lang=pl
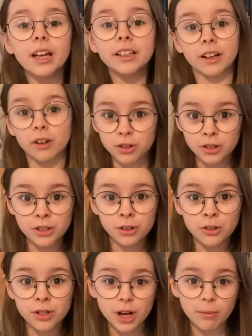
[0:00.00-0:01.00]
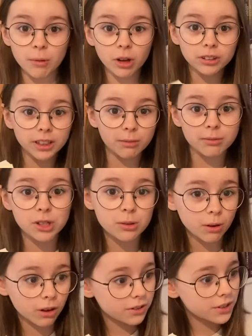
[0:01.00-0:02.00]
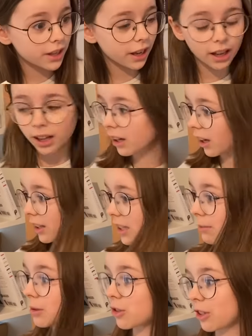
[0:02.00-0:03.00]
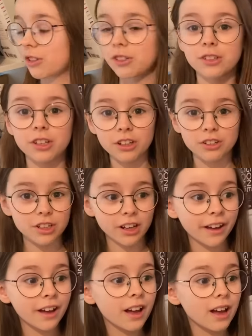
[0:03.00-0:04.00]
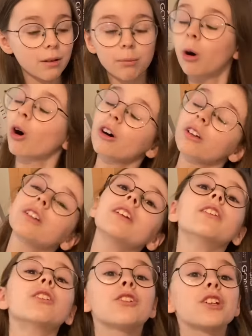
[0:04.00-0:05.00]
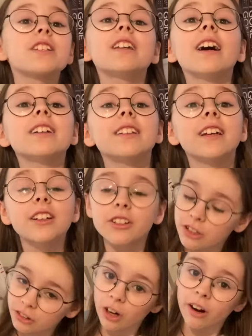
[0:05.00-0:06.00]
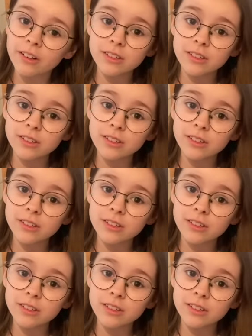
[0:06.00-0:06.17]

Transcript: Jako, że skończyłam, oddam Ci słońce, e, chcę przeczytać coś jeszcze, bo do 16 jeszcze trochę